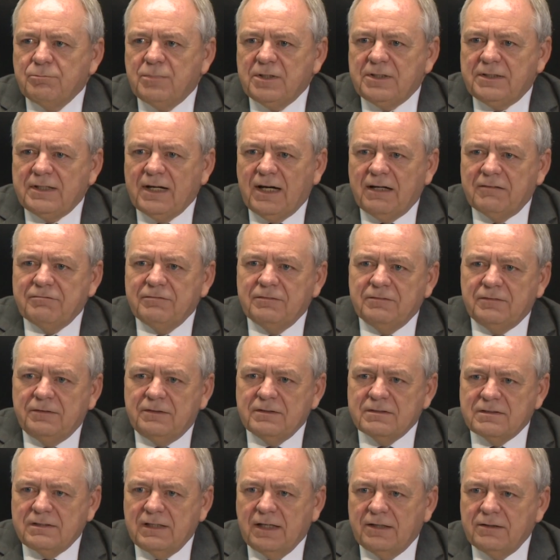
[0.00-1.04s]
Bedarfen
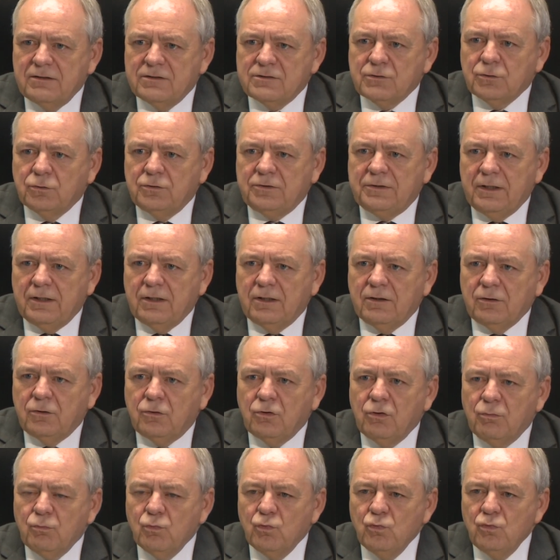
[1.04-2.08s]
des Landes und der
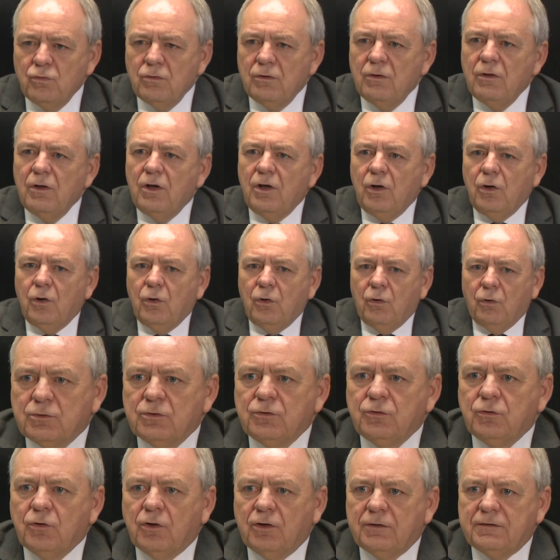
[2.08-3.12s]
Kommunen.
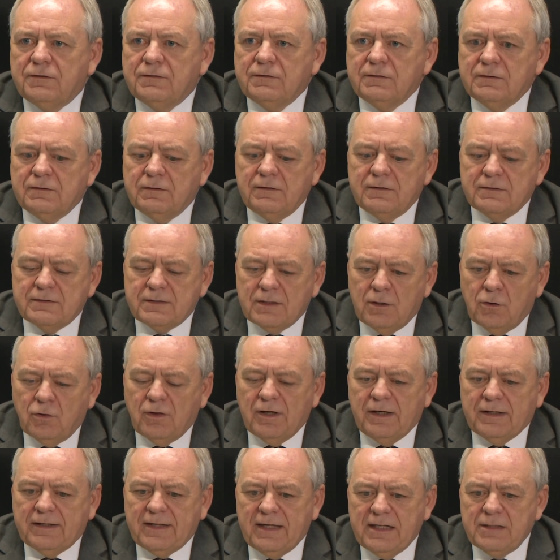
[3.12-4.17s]
Und dort äh, ist auch
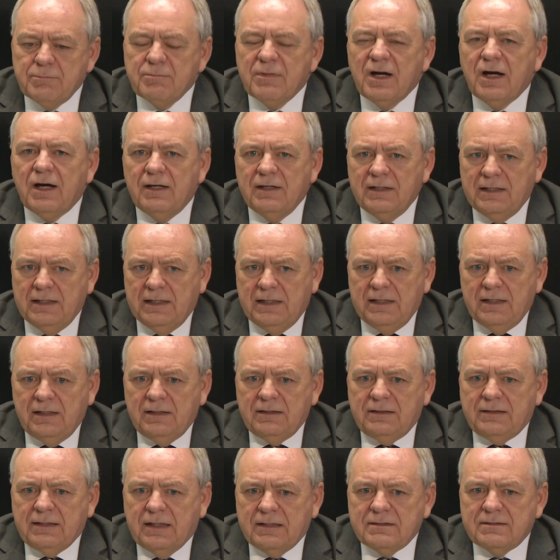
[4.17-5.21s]
erkennbar,
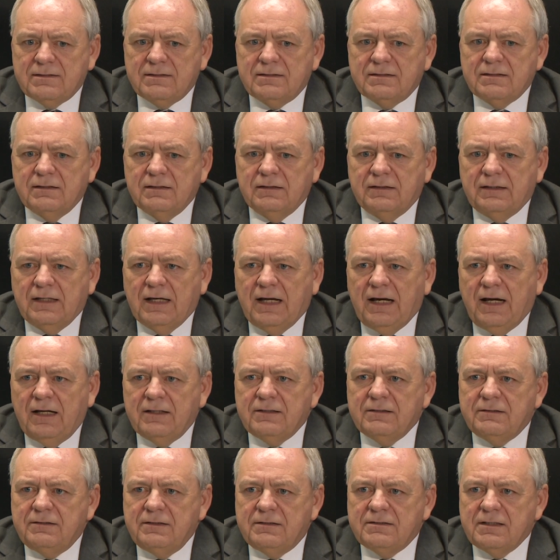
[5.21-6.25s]
dass äh,
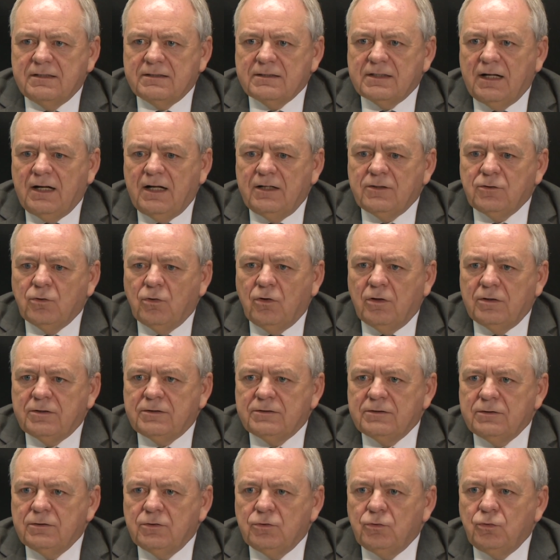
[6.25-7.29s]
gerade die zentralen
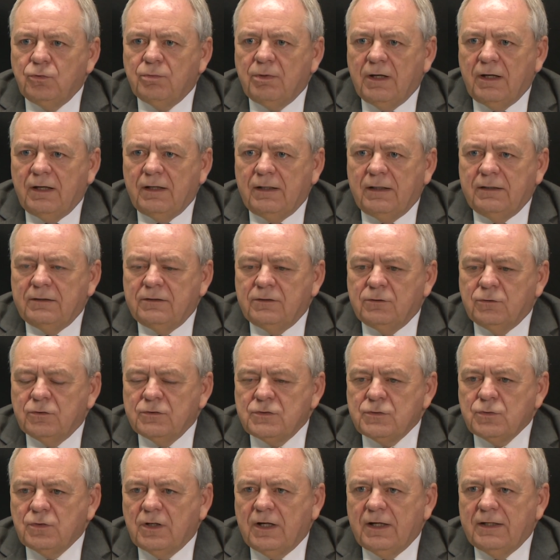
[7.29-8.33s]
Orte über eine
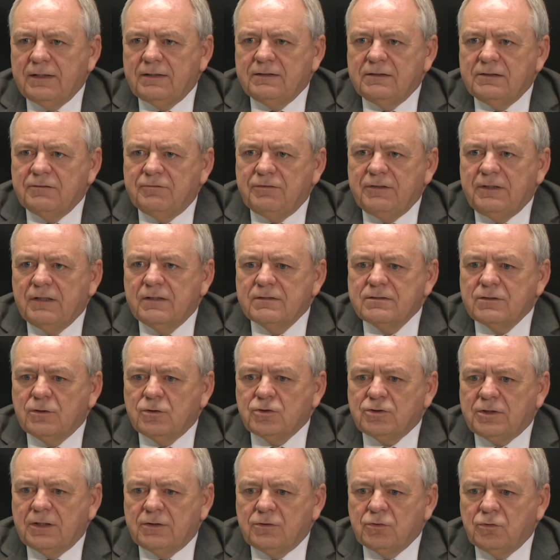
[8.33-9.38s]
unzureichende
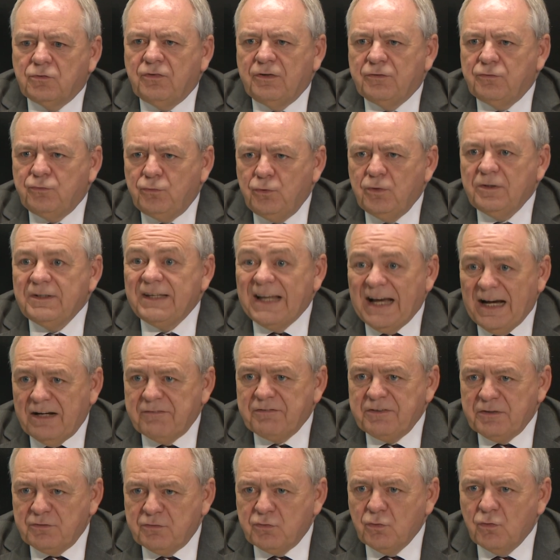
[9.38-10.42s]
Finanzausstattung verfügen,
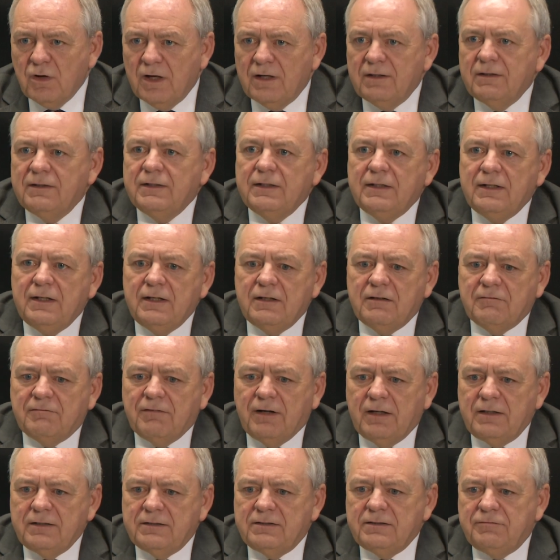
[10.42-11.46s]
nach wie vor,
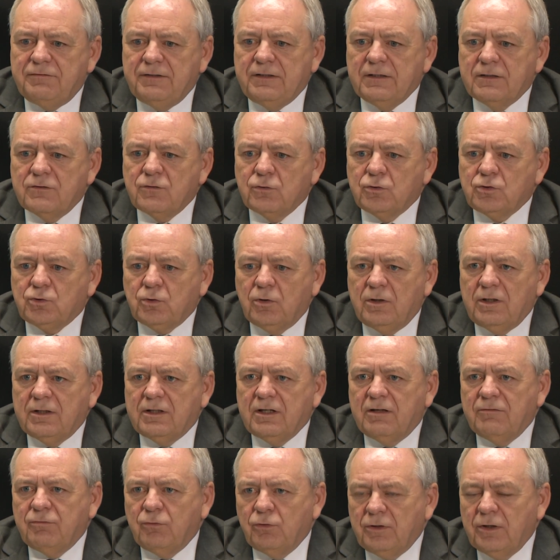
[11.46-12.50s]
weil die Finanz- und
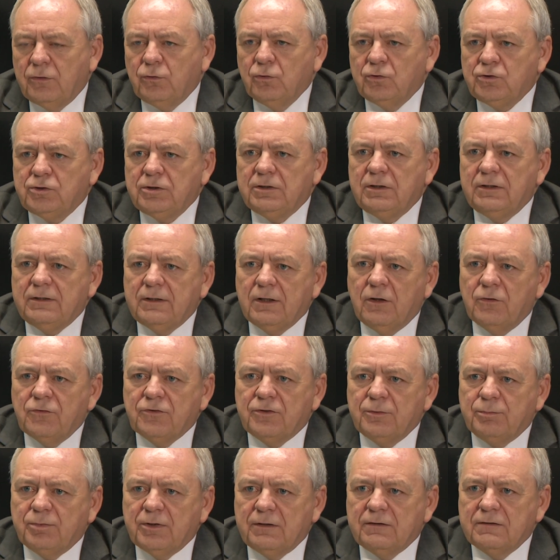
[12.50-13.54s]
Steuerkraft unterdurchschnittlich
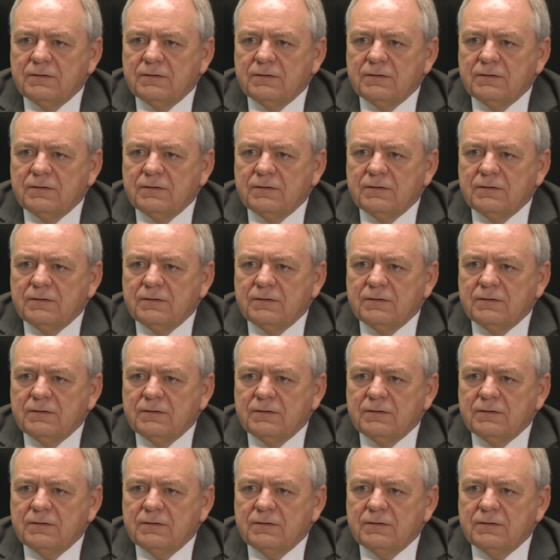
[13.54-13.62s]
ausgeprägt